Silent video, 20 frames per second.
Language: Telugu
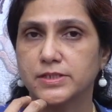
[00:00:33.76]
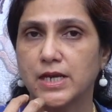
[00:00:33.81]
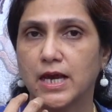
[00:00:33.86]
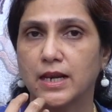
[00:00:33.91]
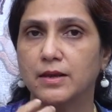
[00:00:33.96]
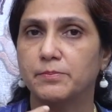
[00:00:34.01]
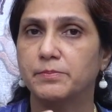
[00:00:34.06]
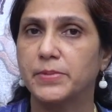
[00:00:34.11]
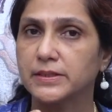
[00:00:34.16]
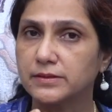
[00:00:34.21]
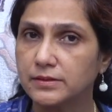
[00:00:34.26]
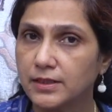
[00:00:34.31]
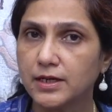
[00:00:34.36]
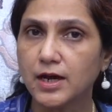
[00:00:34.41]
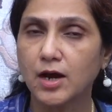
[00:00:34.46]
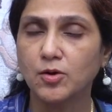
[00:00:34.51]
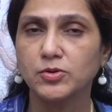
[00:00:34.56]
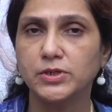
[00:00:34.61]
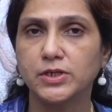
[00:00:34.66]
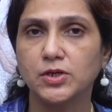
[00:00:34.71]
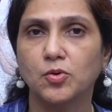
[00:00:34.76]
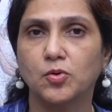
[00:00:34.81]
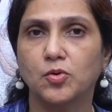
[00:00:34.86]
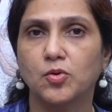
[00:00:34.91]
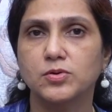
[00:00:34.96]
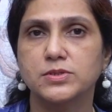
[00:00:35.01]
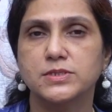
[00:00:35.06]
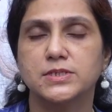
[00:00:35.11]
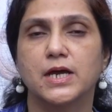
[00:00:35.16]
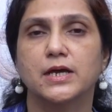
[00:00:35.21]
చాలా పెద్దగా ఉంటే
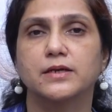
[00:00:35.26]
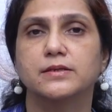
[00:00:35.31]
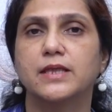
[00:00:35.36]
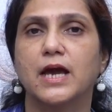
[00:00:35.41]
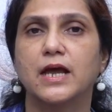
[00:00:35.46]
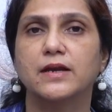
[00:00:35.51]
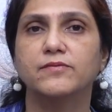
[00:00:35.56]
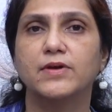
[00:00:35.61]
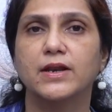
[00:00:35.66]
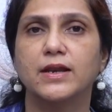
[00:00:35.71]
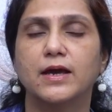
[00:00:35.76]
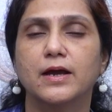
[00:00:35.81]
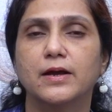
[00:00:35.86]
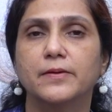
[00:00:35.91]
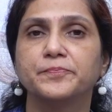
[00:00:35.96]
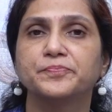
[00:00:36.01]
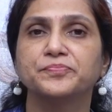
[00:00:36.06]
ఒక్కొక్కసారి దానివల్ల